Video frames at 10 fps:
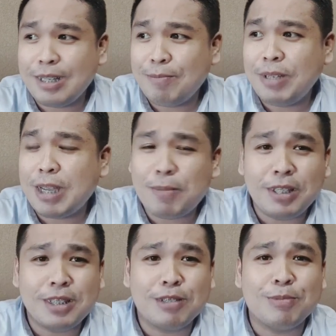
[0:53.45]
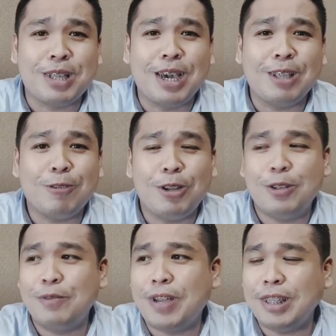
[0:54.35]
pinapadiscuss mo sa akin kung ano
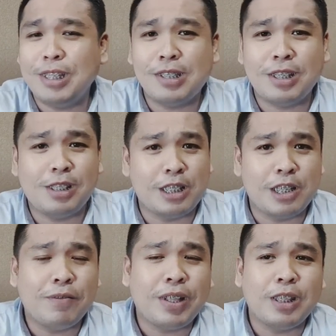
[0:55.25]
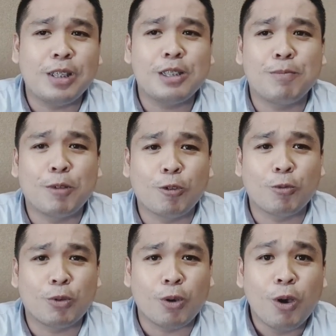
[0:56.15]
advantages at disadvantages ng
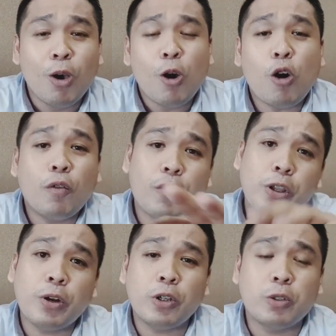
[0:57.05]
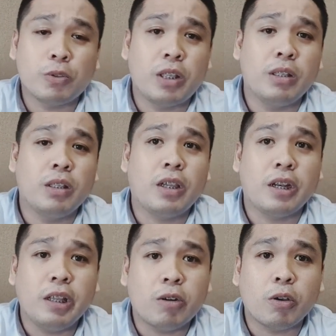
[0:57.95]
pagtuturo over your chosen
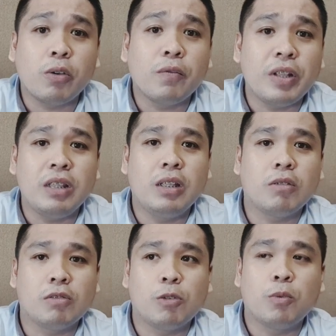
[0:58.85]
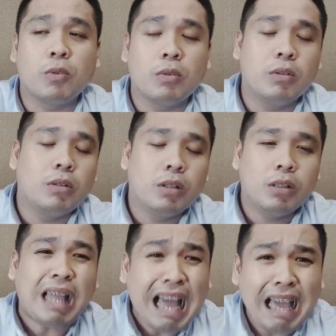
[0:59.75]
career or yung field na gusto mong
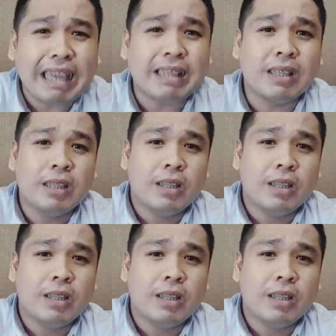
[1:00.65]
tahakin.